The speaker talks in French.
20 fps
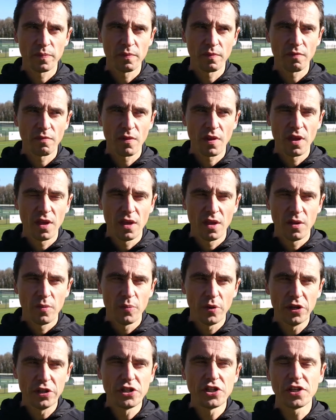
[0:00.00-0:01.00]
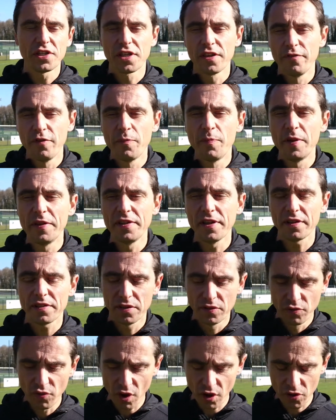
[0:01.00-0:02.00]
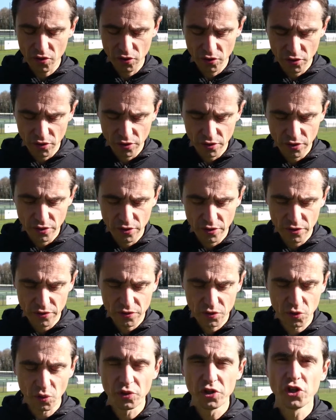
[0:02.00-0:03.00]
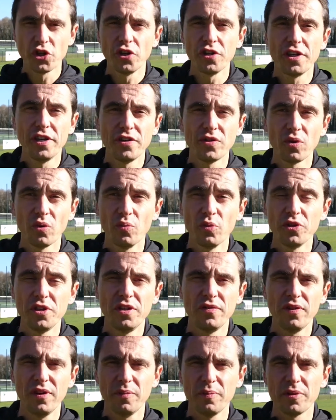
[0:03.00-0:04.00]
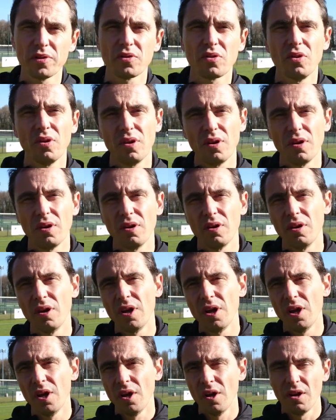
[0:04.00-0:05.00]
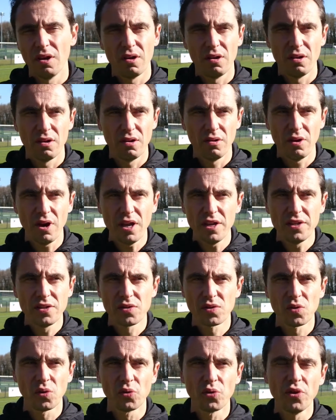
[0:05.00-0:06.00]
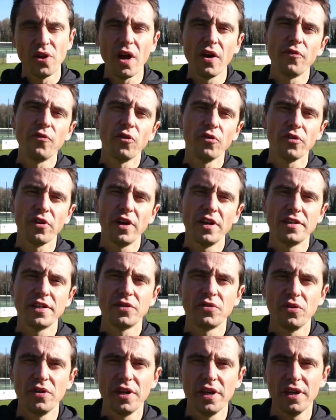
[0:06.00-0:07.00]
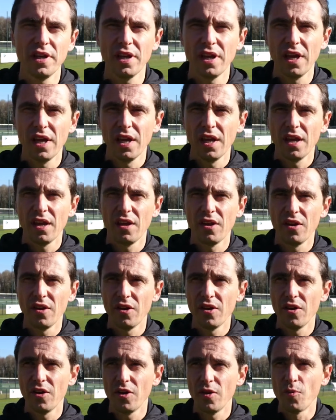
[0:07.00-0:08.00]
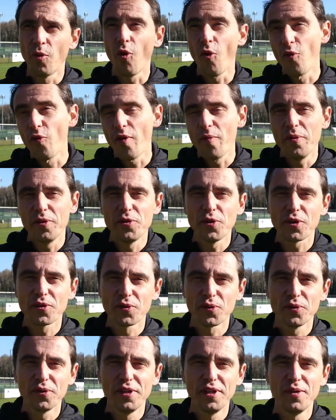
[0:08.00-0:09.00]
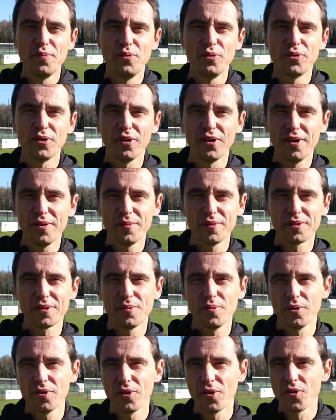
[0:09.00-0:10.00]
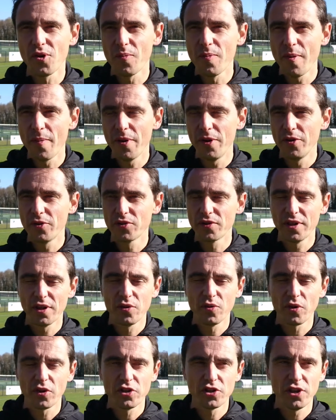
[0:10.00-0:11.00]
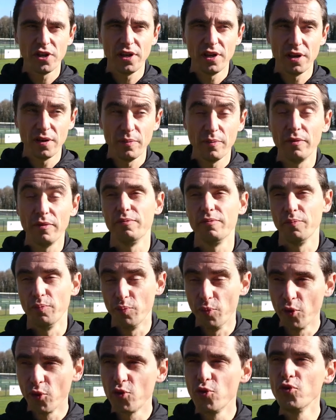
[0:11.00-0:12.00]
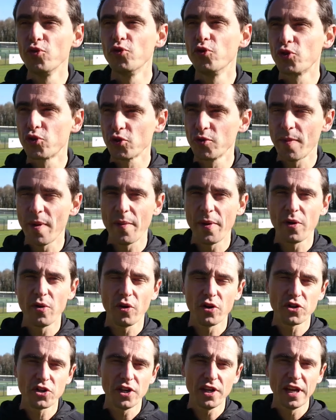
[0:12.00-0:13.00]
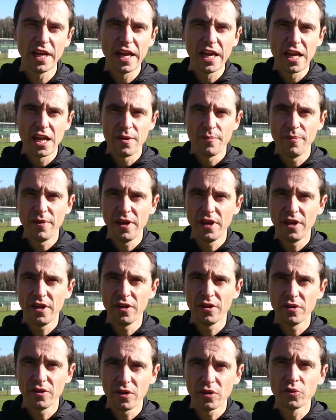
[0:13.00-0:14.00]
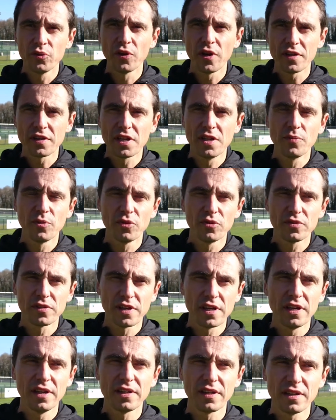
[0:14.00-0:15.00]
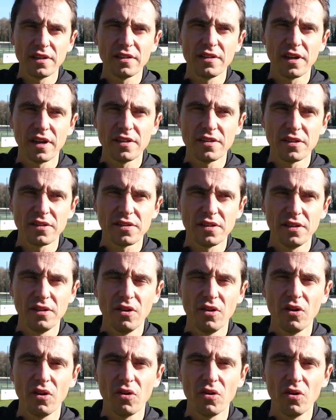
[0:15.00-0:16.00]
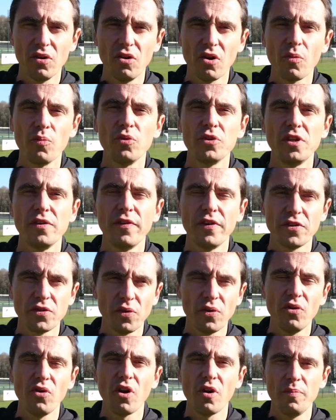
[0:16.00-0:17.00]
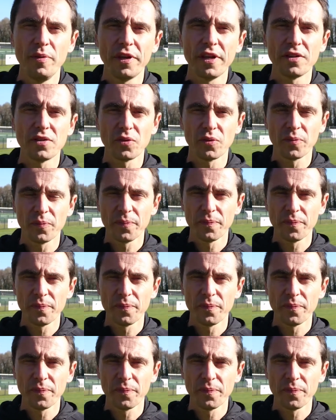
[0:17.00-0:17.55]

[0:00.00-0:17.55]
bah, déjà, ce qui fait plaisir, c'est de voir que ce sont des jeunes qui sont motivés parce que euh, voilà, ils se sont donnés à fond dans les ateliers. Euh, bon, on voit bien sûr que ce sont des débutants hein, parce qu'il bon, y a encore pas mal de choses à corriger, euh, beaucoup de choses même à corriger. Mais en tout cas, ce qui montre, ce qui est très intéressant, c'est leur, motivation et leur implication.